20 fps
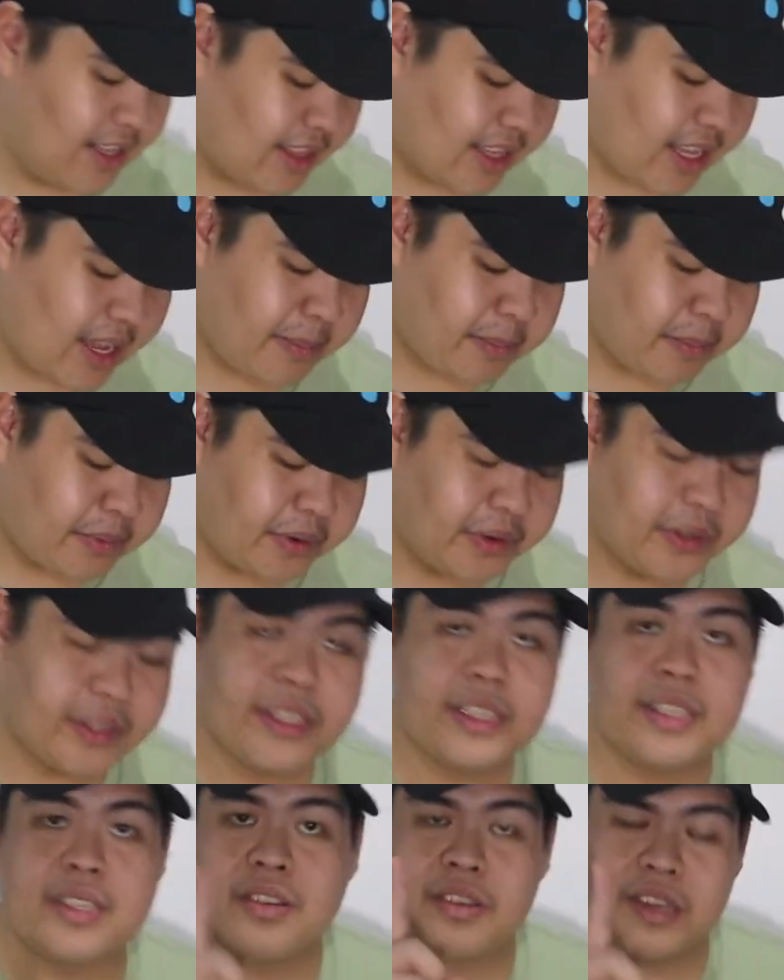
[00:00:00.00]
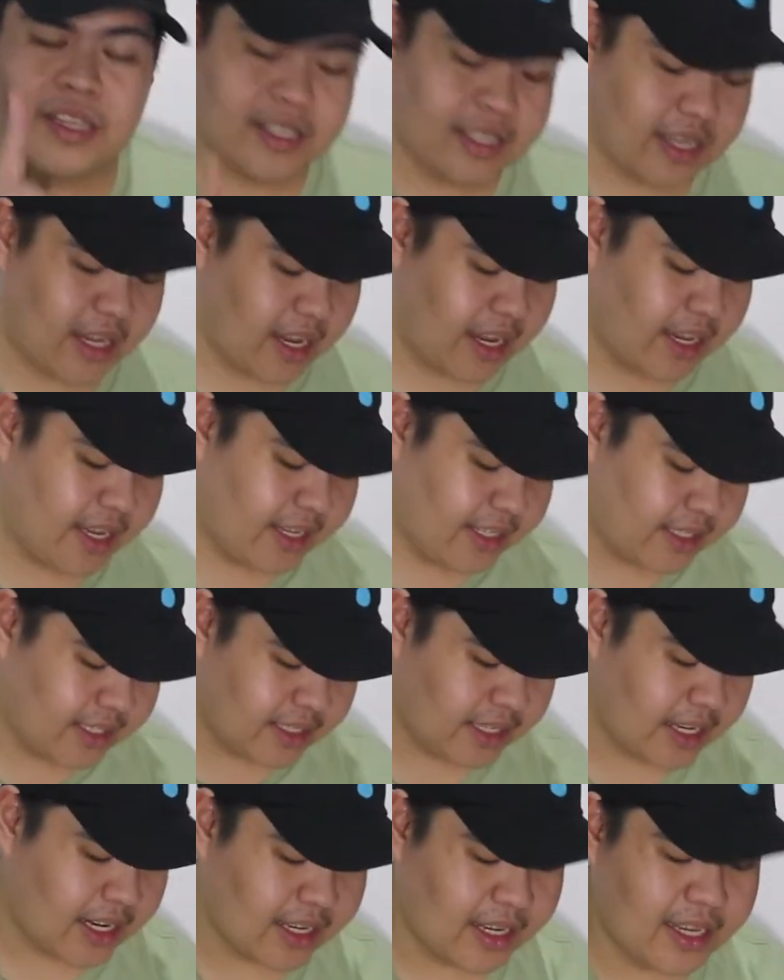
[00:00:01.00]
Tapos, yung isa is
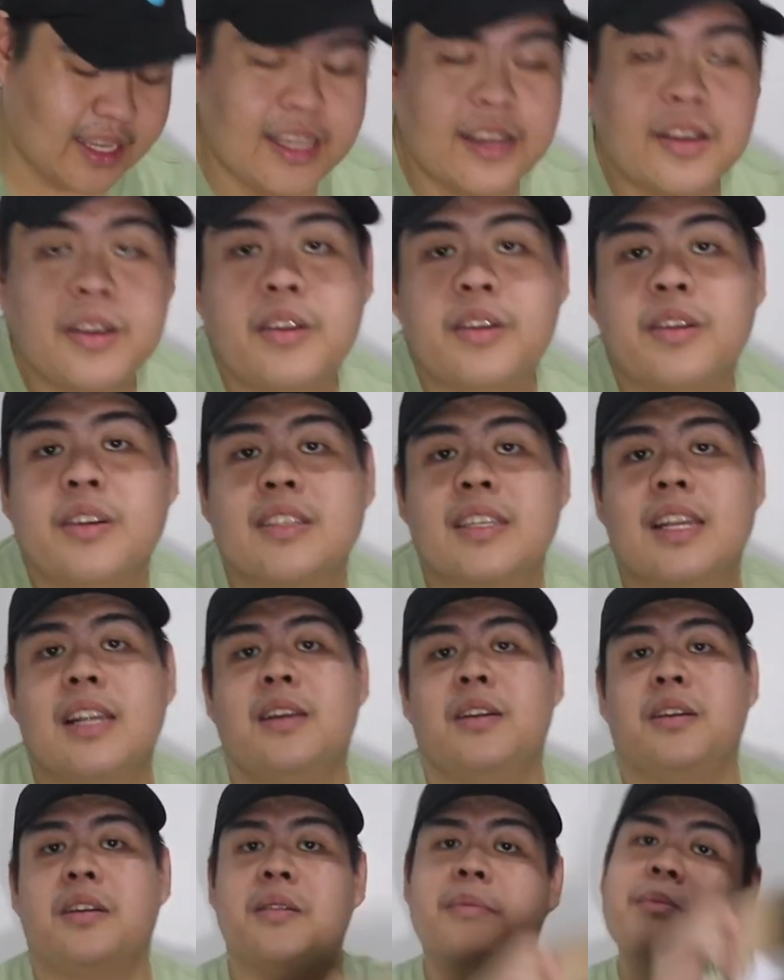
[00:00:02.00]
nilagay ko sa loob